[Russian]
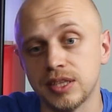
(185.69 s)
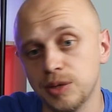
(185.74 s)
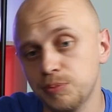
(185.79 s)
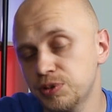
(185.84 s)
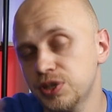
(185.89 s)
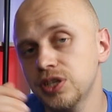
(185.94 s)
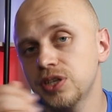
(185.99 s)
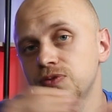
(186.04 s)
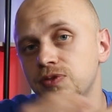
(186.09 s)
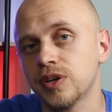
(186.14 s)

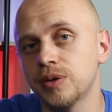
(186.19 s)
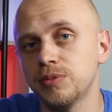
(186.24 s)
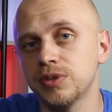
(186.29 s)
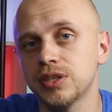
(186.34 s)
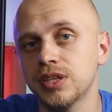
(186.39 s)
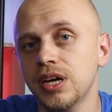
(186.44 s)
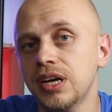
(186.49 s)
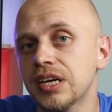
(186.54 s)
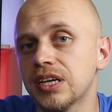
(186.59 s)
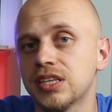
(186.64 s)
Напишите в
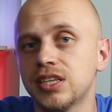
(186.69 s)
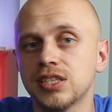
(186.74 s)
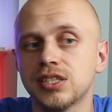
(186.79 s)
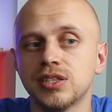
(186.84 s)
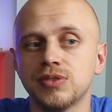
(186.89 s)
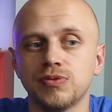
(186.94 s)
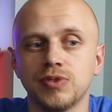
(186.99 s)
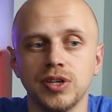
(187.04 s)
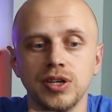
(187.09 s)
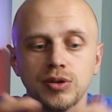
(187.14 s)
комментариях, если
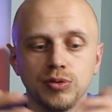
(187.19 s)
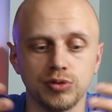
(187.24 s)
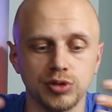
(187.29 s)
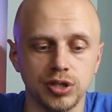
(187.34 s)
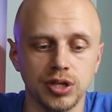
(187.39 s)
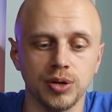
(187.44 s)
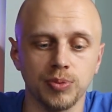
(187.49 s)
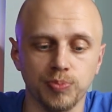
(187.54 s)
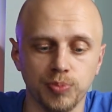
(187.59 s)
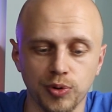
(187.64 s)
вы
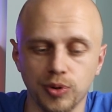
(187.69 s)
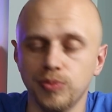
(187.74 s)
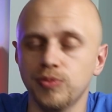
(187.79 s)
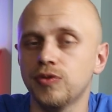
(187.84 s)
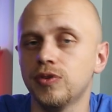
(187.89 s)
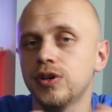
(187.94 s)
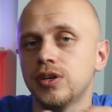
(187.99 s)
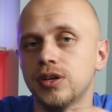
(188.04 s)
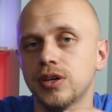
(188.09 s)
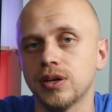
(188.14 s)
уже
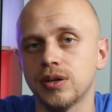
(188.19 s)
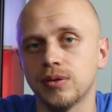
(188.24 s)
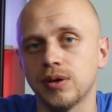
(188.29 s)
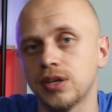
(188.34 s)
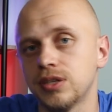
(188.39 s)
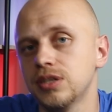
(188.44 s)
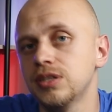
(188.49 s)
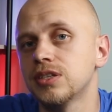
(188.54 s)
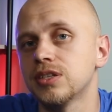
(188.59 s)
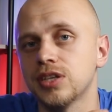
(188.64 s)
пробовали
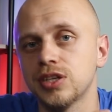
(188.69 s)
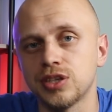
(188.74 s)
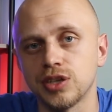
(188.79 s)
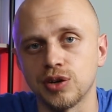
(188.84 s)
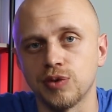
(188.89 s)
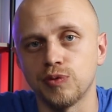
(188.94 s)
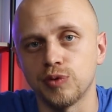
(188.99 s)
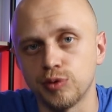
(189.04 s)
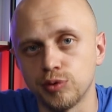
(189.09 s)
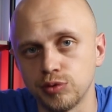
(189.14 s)
один из
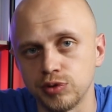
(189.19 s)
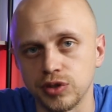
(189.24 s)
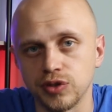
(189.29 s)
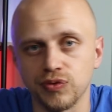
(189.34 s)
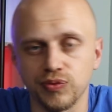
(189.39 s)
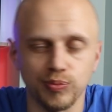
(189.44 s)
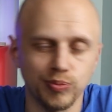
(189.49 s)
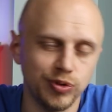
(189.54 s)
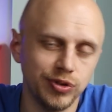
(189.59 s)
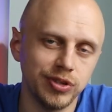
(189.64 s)
этих вкусов.
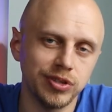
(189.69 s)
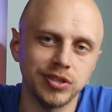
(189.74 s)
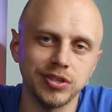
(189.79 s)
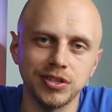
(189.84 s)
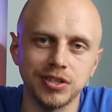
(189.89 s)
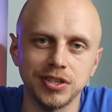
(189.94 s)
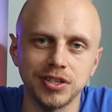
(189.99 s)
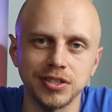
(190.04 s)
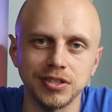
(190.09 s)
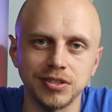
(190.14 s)
Будет
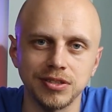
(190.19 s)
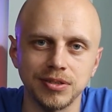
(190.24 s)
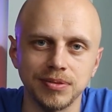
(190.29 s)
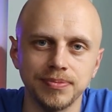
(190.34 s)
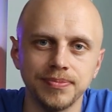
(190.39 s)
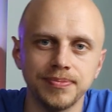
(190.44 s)
интересно.